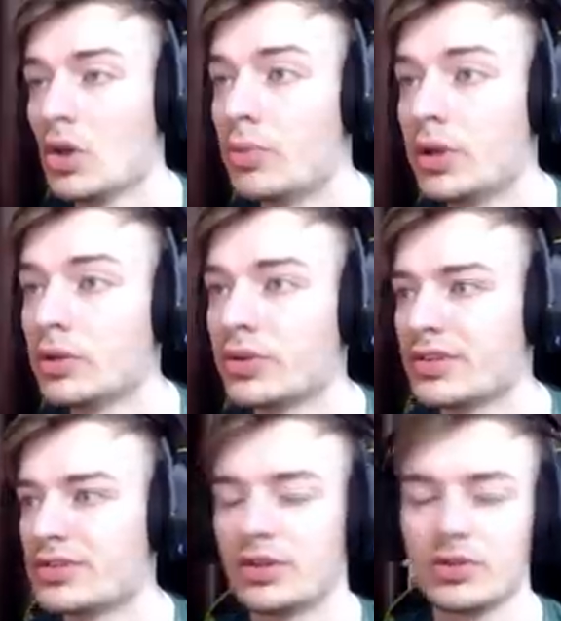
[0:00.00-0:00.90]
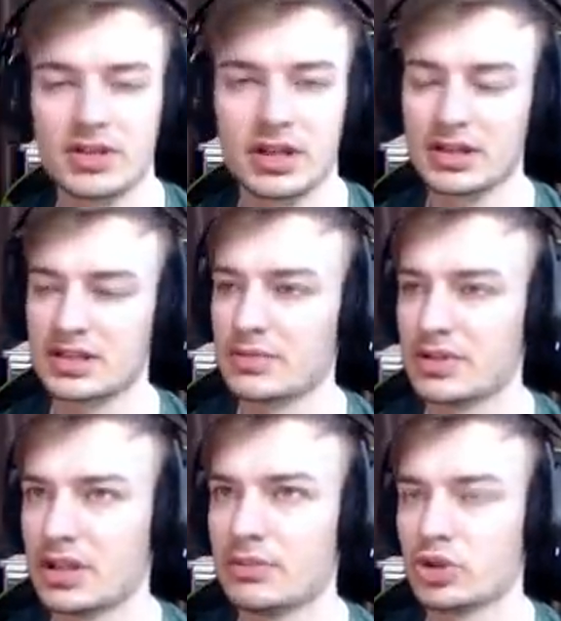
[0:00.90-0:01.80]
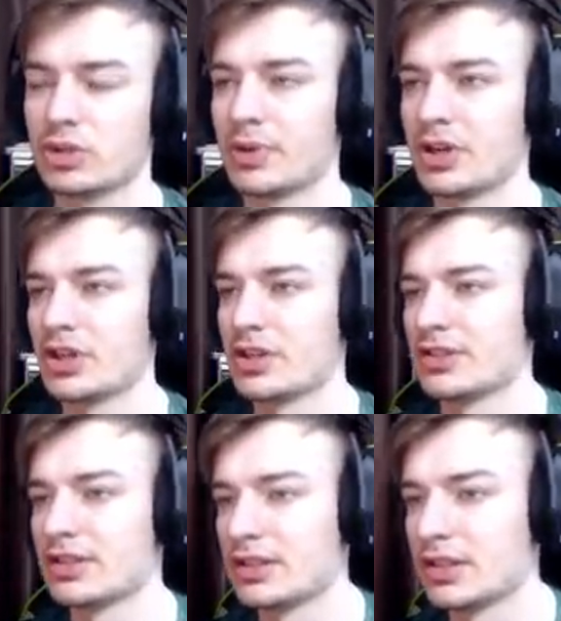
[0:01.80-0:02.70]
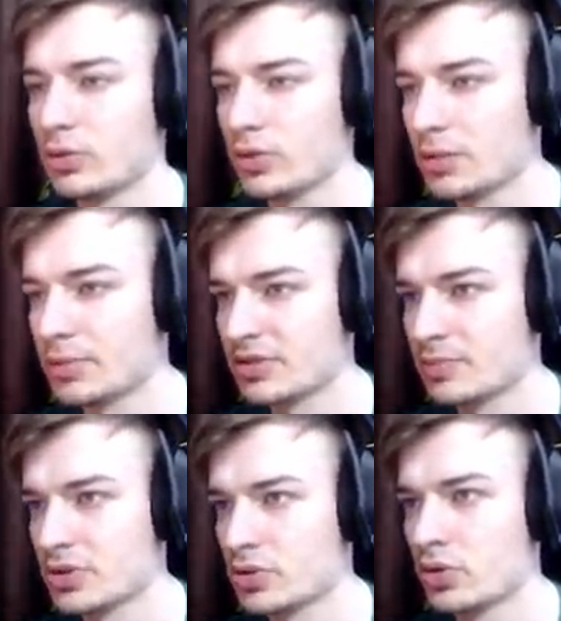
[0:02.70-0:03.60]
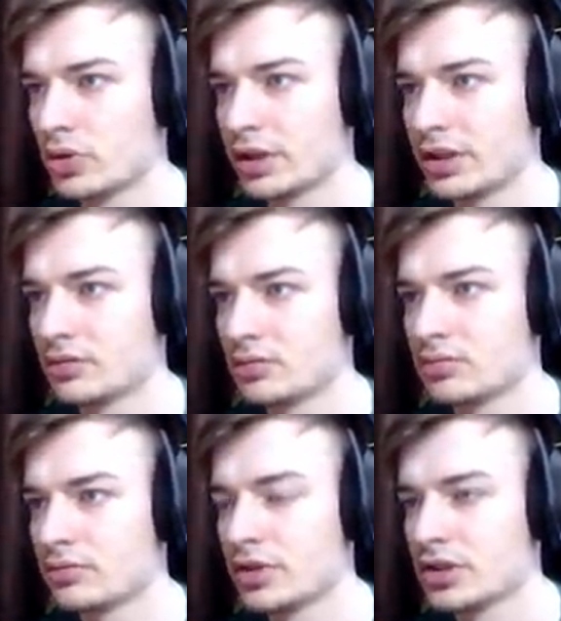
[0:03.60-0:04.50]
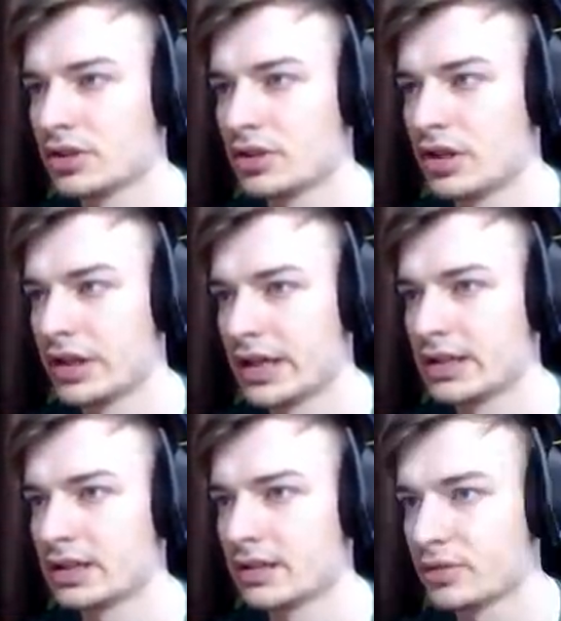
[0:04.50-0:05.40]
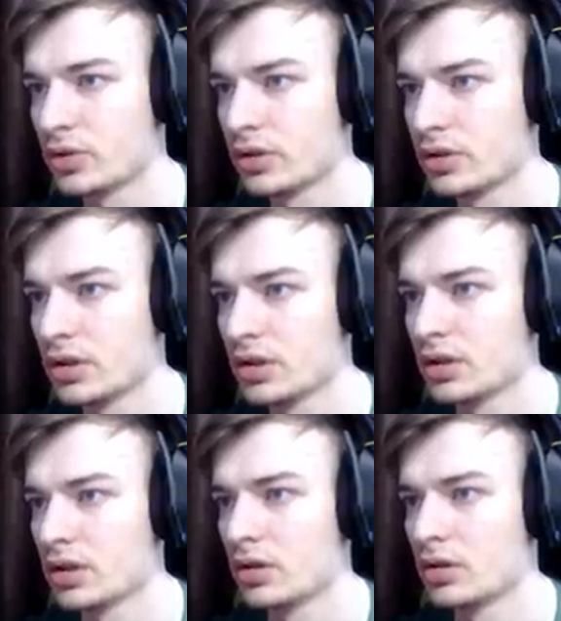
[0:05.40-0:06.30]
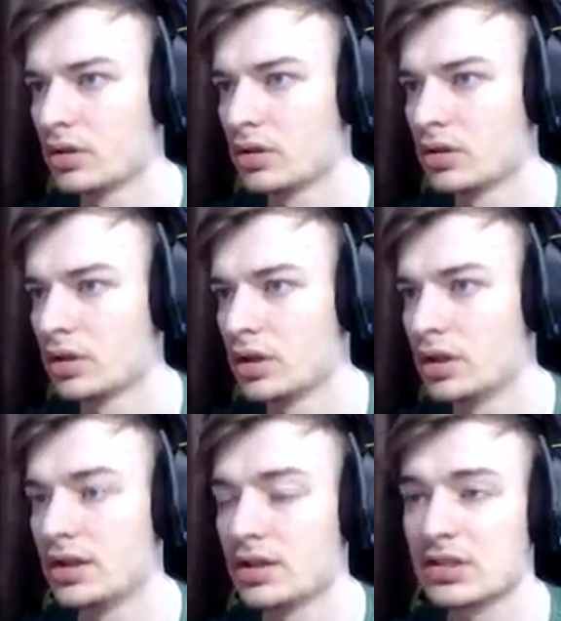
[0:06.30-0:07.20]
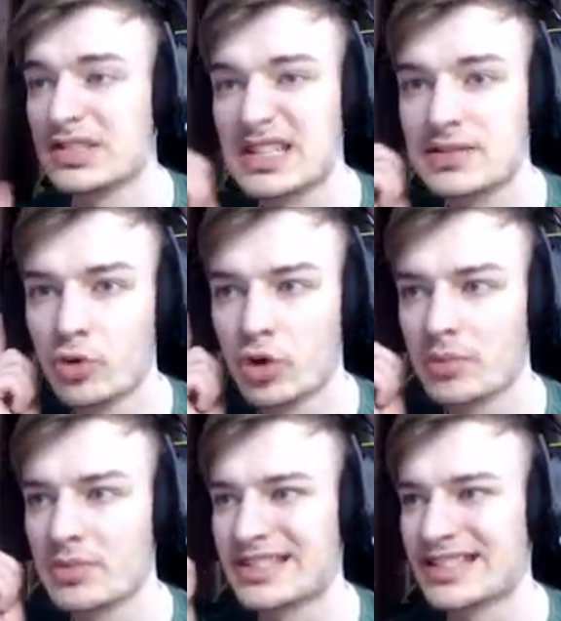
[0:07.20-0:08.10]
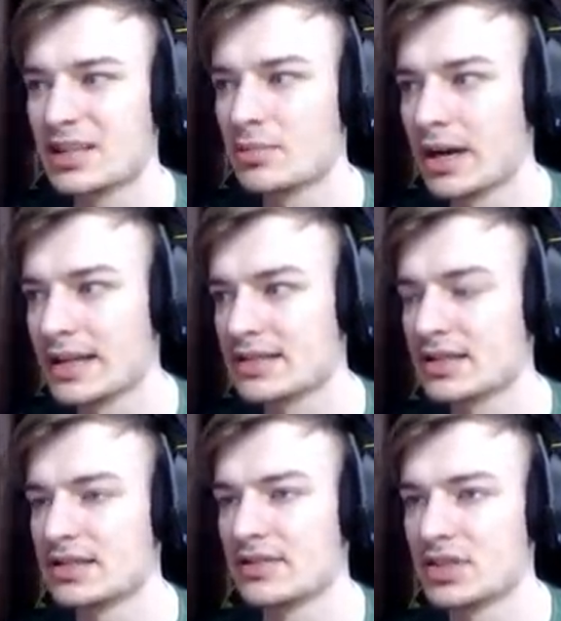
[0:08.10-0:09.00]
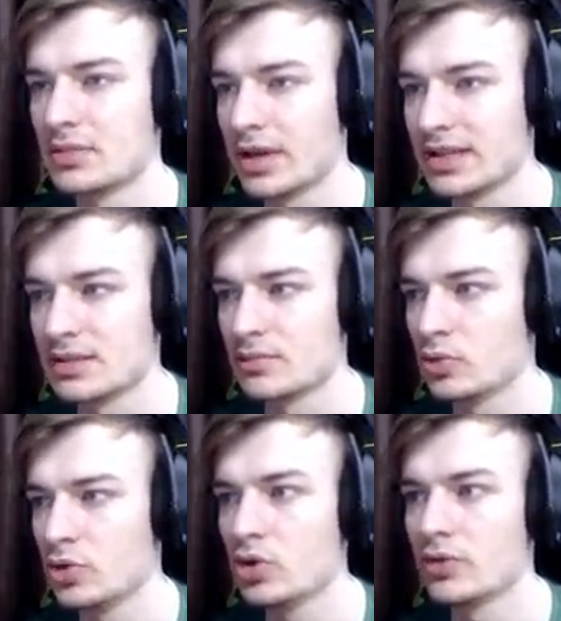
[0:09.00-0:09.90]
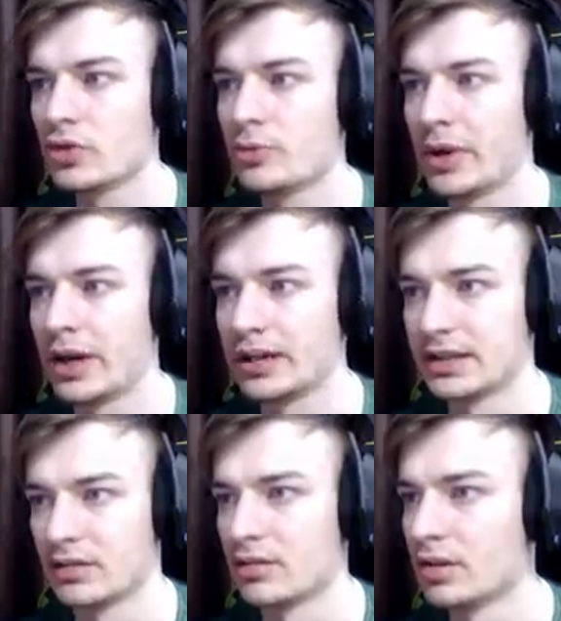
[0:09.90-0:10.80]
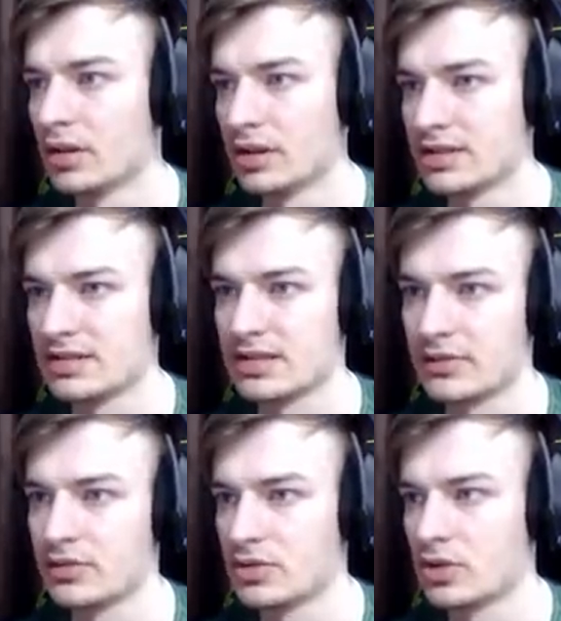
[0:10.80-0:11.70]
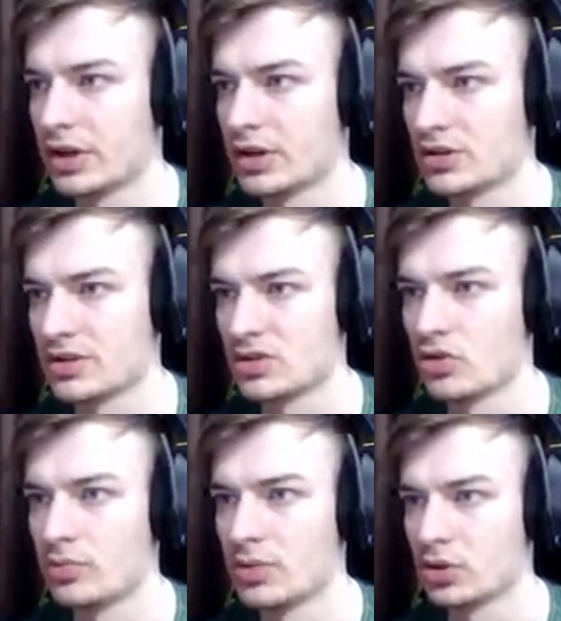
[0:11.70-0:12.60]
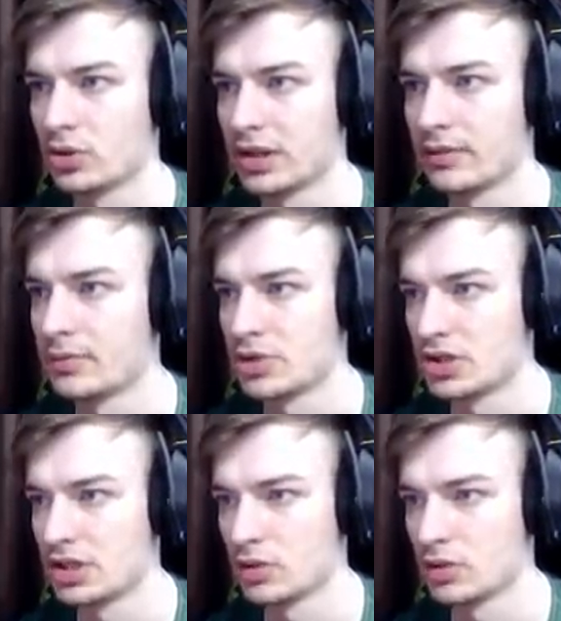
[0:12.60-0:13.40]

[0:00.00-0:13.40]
Блин, вот серьезно, я на самом деле немножко поражаюсь от этой игрухи, поскольку она, ну, вышла реально давно. И со звуками, с анимацией, со всем этим у нее все в порядке. Если сравнивать ее, конечно, с новым метро. Там вообще дикий